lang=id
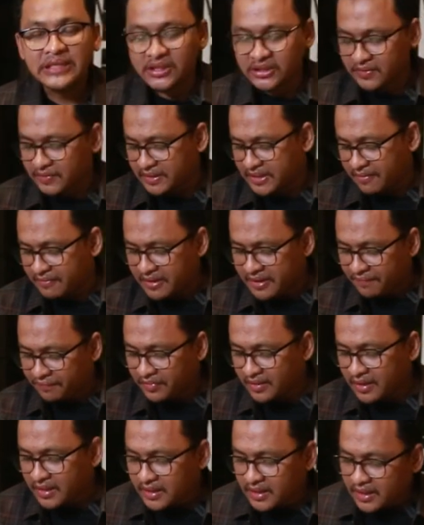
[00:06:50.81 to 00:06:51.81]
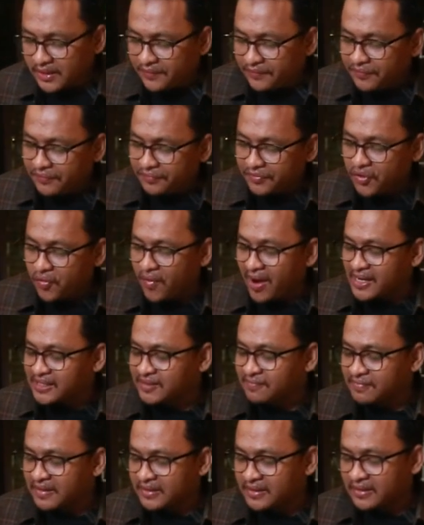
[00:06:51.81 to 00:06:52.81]
Sobat Yami, kuah
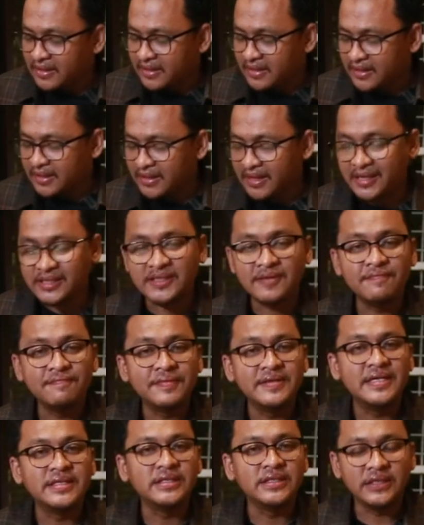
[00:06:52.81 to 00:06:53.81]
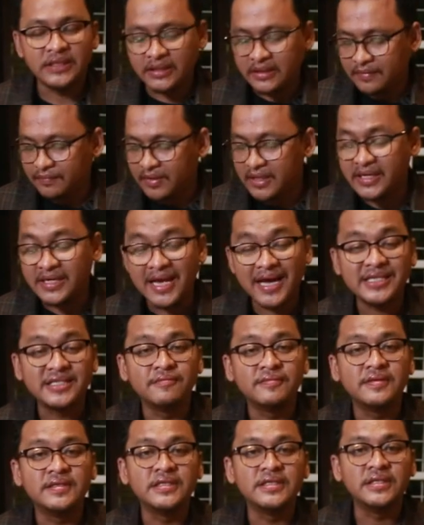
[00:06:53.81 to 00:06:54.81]
asam, uh, asam pedas ini, iga
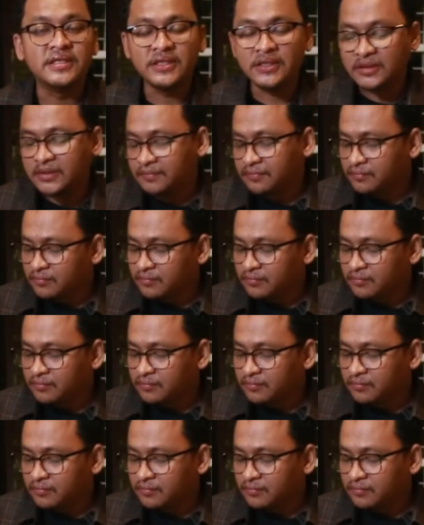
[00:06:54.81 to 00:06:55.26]
asam pedas ini,